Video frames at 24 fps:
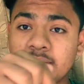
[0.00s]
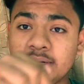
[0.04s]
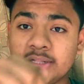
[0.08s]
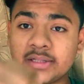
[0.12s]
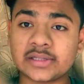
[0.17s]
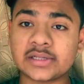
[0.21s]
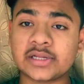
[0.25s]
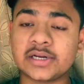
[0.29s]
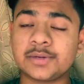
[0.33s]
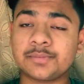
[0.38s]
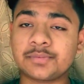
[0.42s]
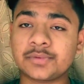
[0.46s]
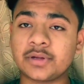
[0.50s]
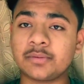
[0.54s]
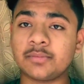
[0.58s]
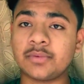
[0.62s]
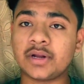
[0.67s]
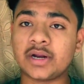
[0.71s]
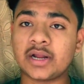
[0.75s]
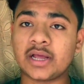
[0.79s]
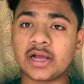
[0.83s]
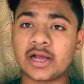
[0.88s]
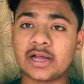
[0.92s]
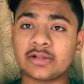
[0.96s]
डिस्क्रिप्शन
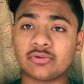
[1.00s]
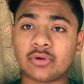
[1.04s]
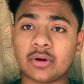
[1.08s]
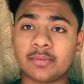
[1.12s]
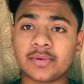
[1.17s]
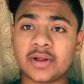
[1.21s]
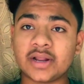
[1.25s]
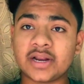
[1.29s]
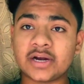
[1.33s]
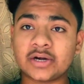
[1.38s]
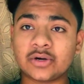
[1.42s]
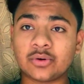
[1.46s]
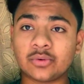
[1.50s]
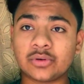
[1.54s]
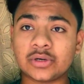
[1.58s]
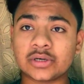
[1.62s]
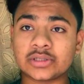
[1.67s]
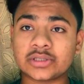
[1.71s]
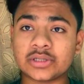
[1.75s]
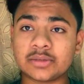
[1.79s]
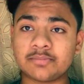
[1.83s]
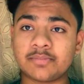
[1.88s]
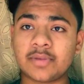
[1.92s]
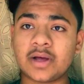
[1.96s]
में रहेगा तो आप डायरेक्ट
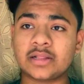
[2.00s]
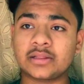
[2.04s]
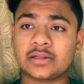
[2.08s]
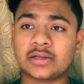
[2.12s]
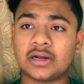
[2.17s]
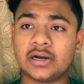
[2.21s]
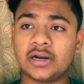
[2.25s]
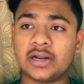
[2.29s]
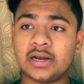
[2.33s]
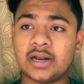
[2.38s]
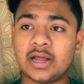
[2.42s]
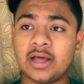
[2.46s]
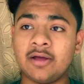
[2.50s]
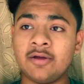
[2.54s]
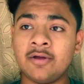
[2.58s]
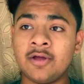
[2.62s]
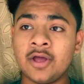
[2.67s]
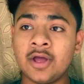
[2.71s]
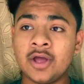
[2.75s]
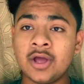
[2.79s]
ओनर से बात कर लेना